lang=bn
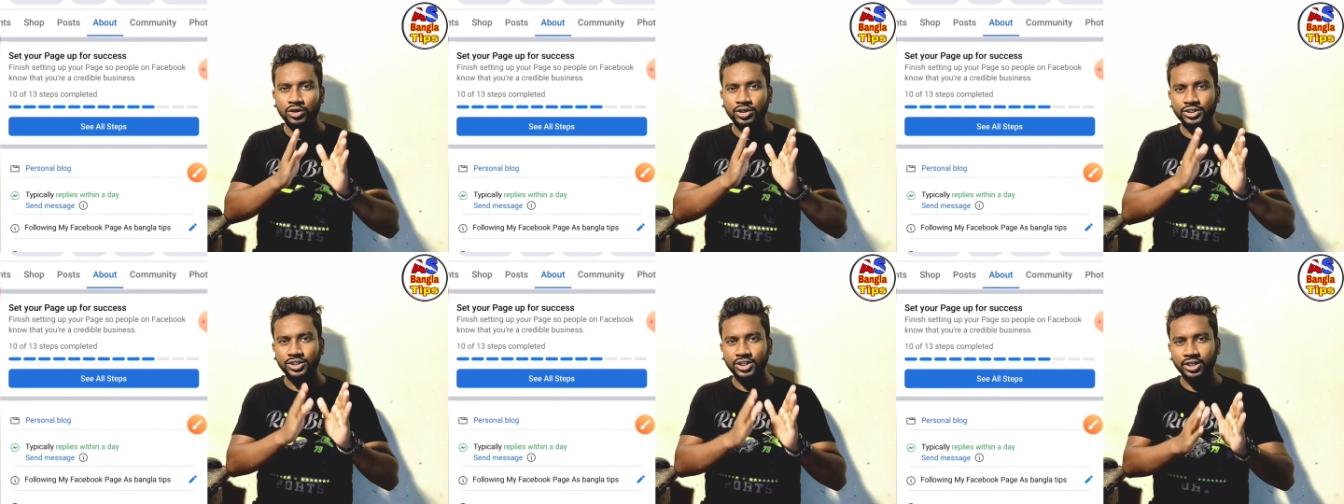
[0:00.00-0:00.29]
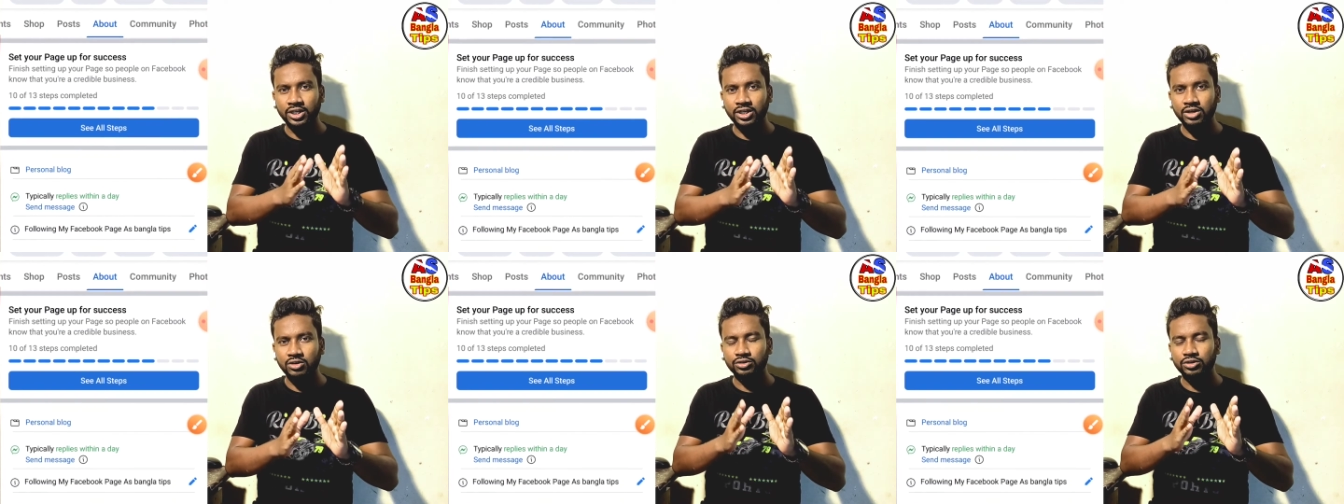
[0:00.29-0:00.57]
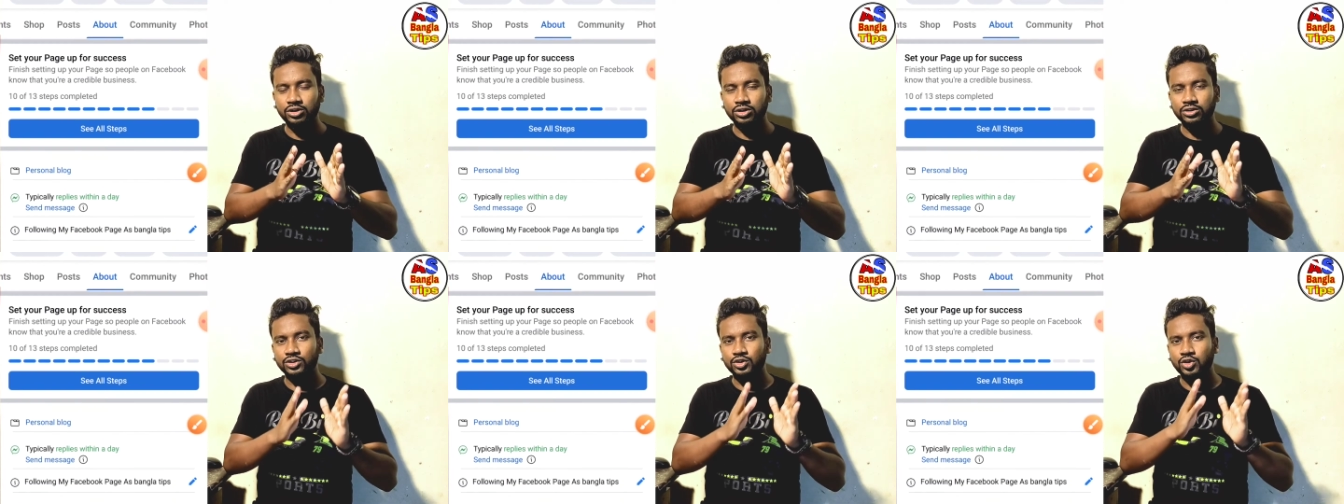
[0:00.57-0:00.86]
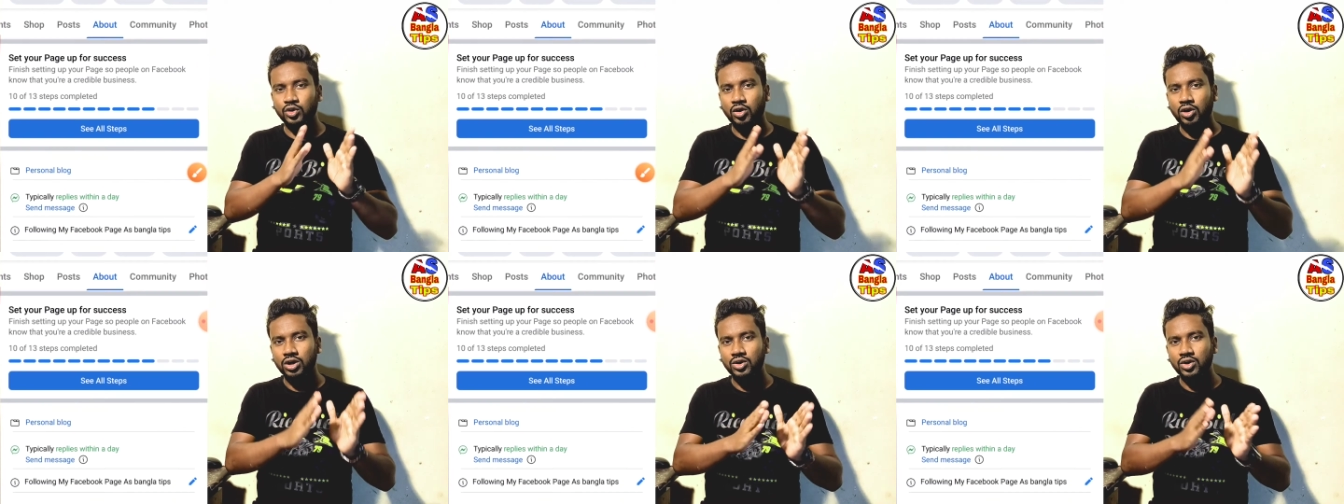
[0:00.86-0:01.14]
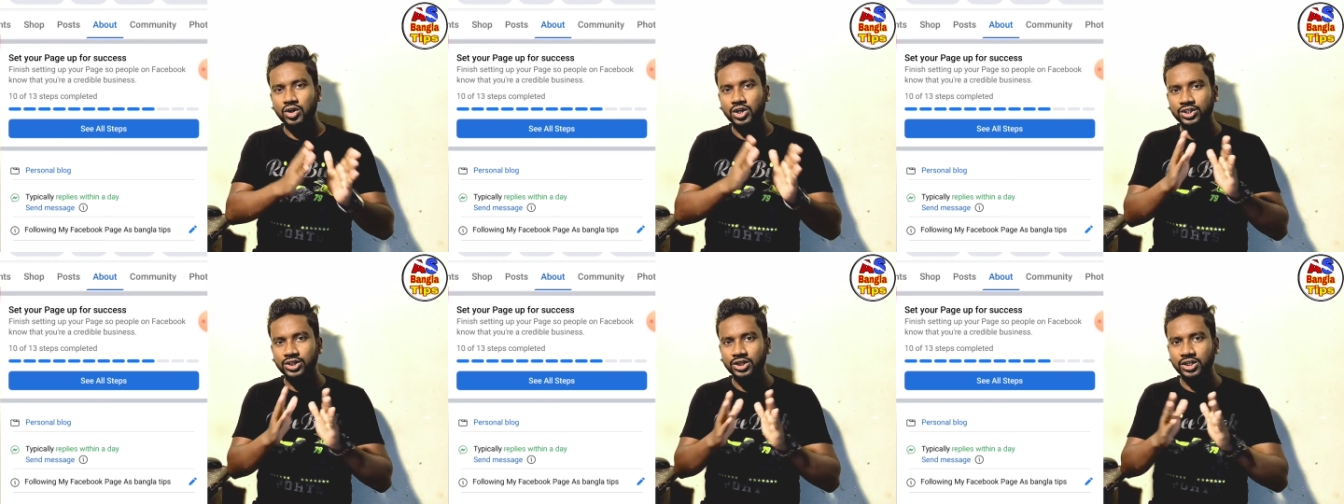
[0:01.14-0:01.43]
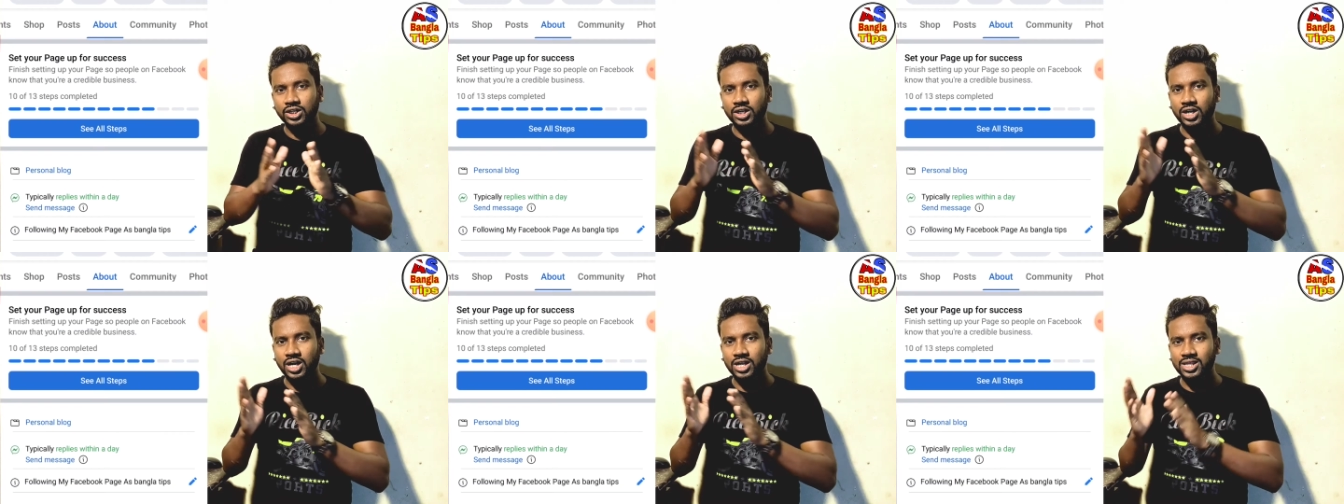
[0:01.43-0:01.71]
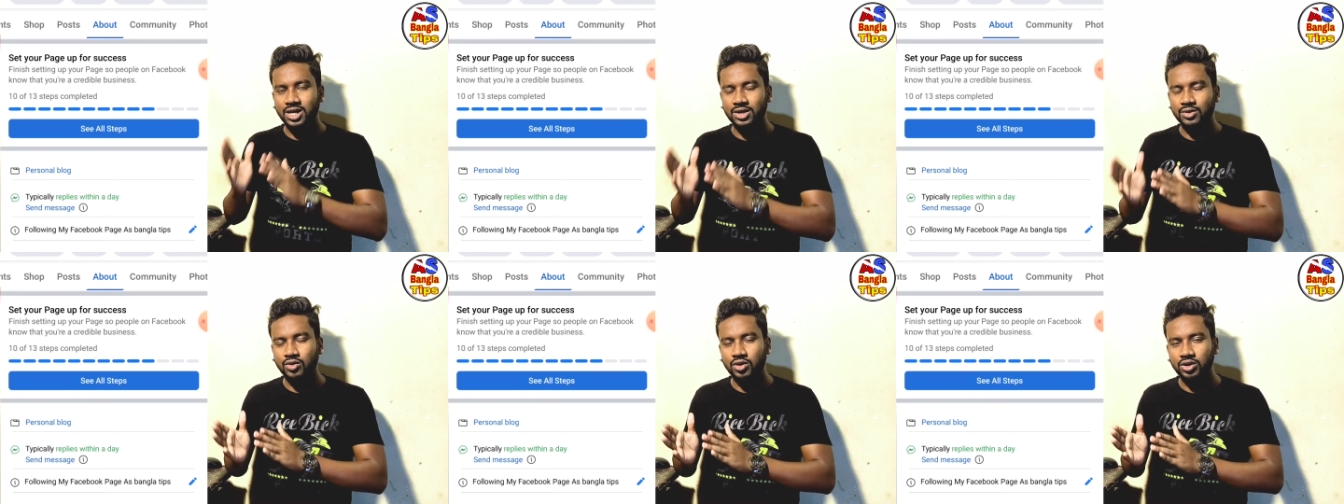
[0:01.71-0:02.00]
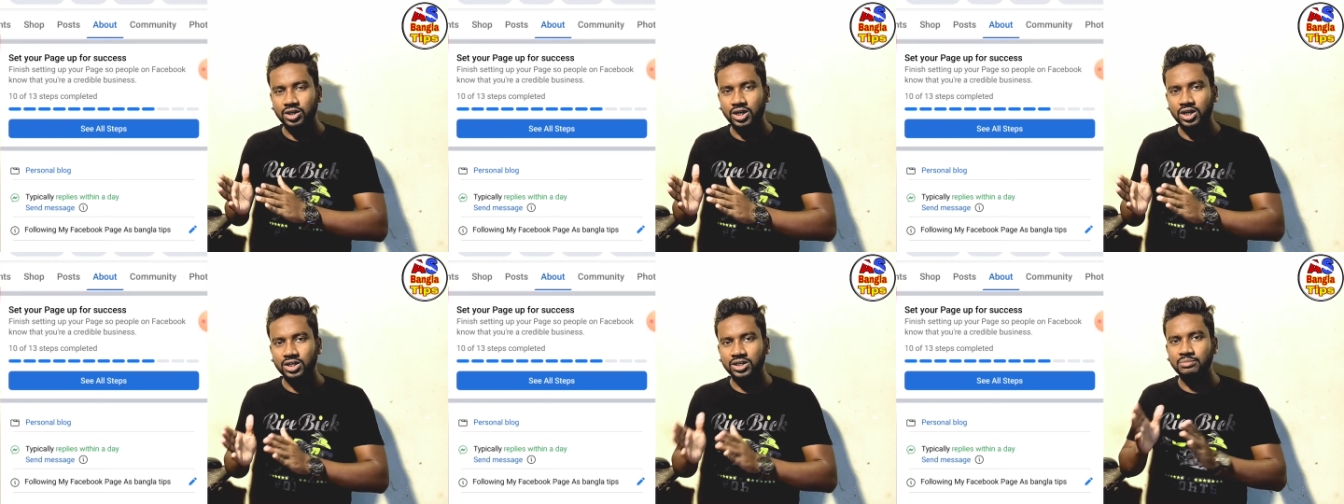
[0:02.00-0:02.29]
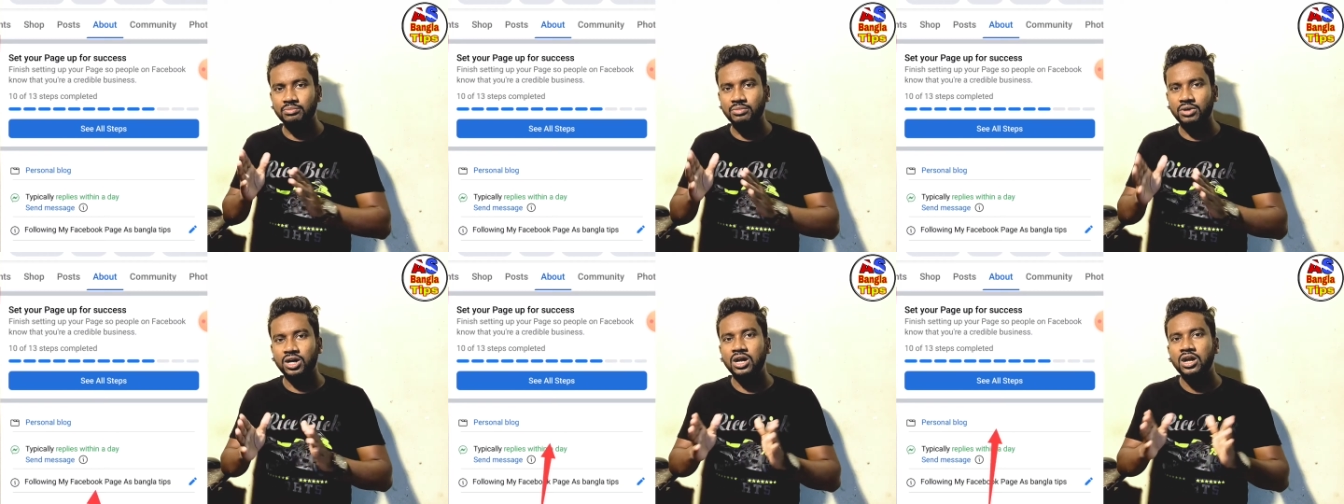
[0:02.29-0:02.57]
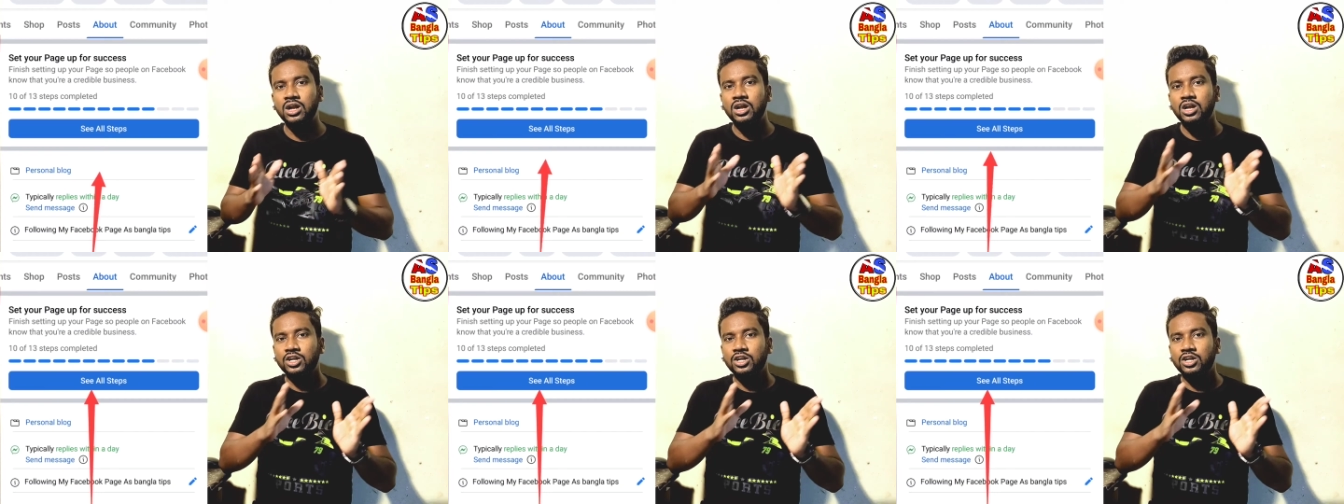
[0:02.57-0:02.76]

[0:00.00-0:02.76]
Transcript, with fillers: কটা থেকে অর্থাৎ সকাল নয়টা থেকে রাত নয়টা কিংবা